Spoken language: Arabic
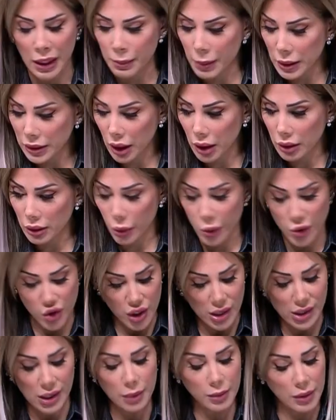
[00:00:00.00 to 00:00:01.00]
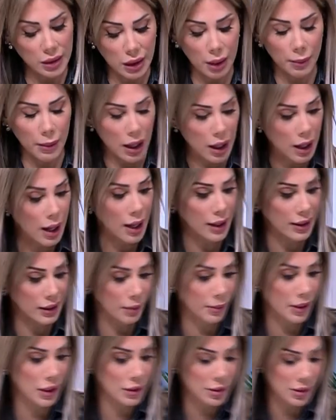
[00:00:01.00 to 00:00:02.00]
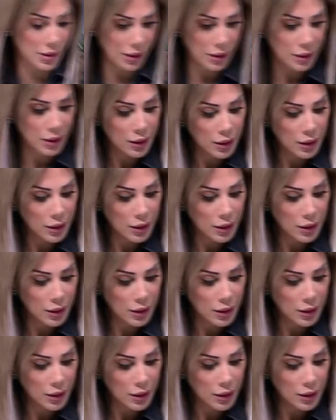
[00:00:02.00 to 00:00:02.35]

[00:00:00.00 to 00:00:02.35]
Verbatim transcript: البطاطا والجزر بتطلع معاها اكله محرزه